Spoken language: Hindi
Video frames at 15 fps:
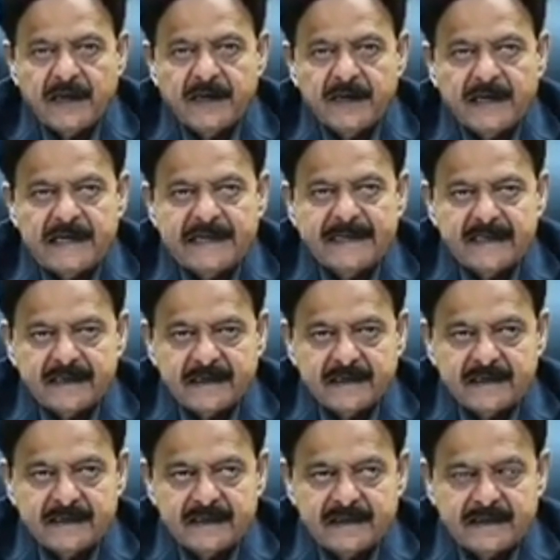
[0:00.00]
लिए आ,
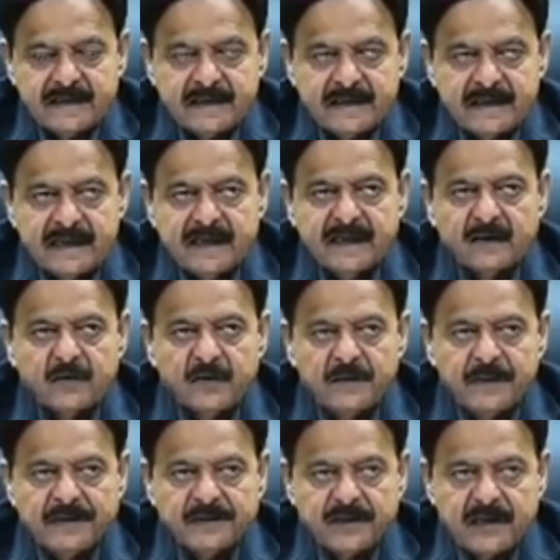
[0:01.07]
अगर
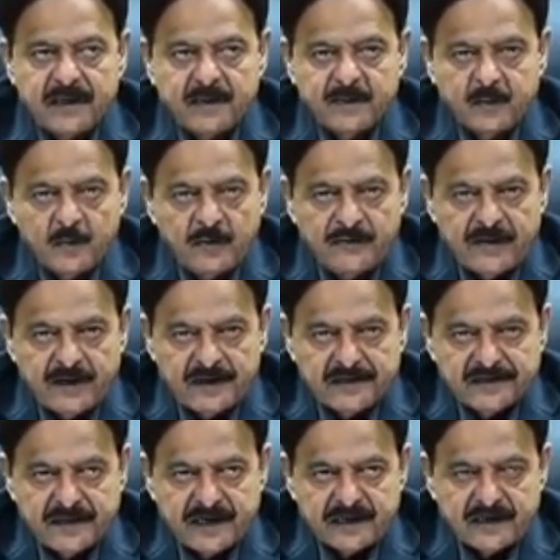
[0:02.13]
कोई बच्चा इम्प्रूव
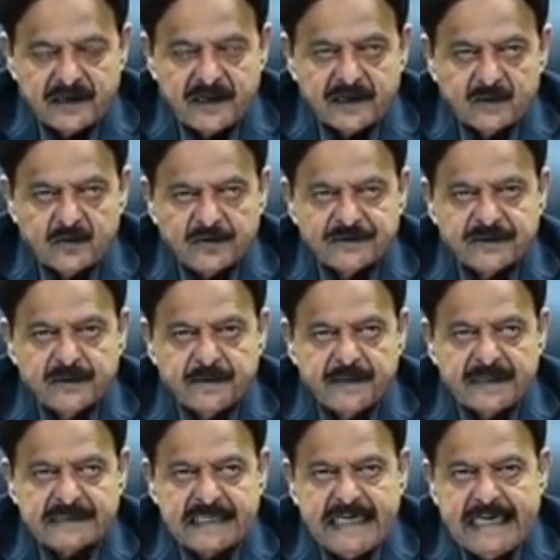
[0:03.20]
करना चाहता है तो उसके
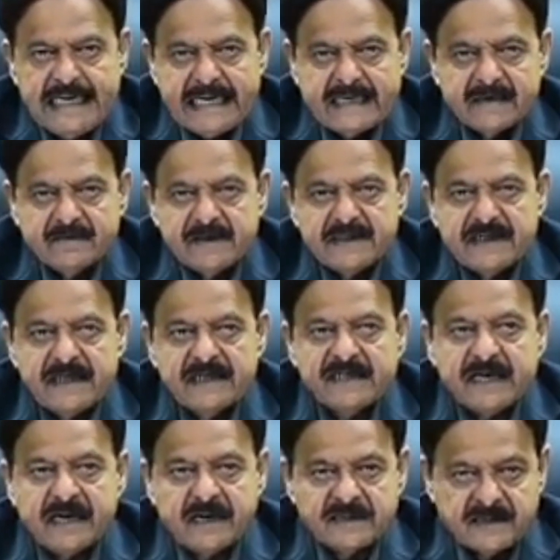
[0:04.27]
पास एक के बजाय
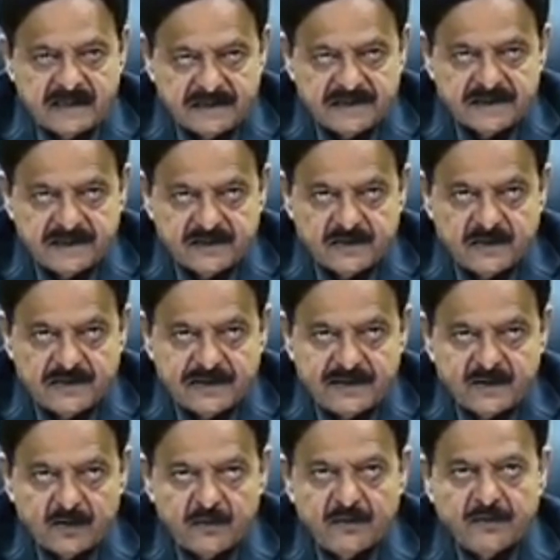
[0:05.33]
चार चांसेस
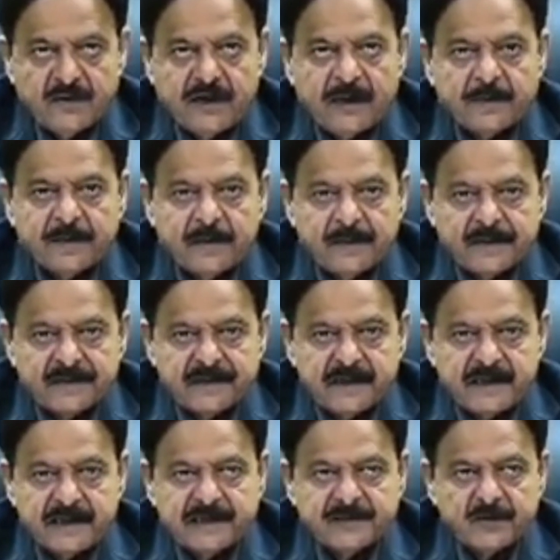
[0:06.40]
होंगे तो वो अपनी
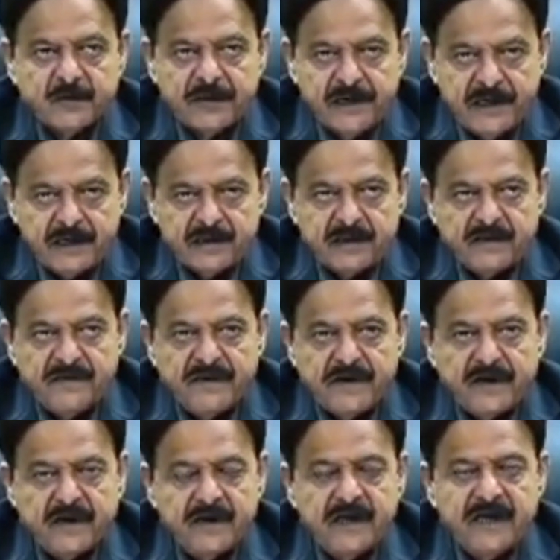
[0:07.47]
परसेंटेज को एक
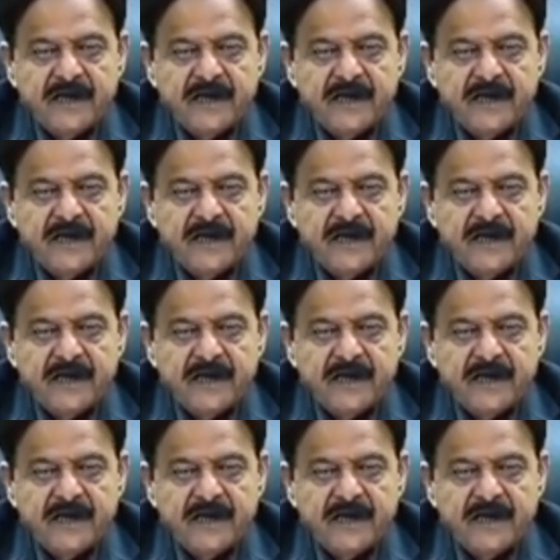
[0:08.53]
दफ़ा